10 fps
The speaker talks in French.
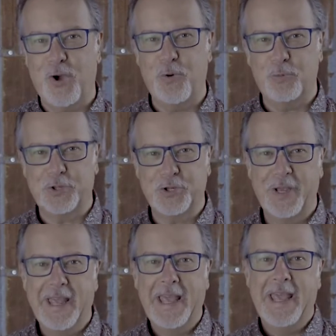coachs.
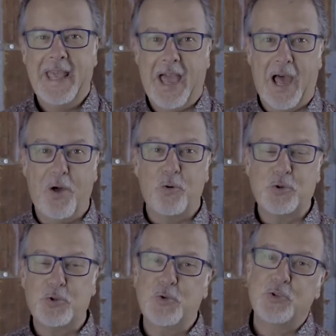Alors
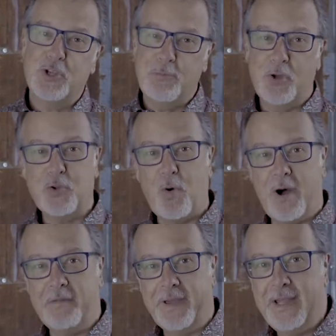aujourd'hui, nous sommes le
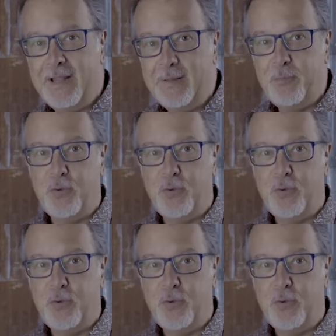3 avril,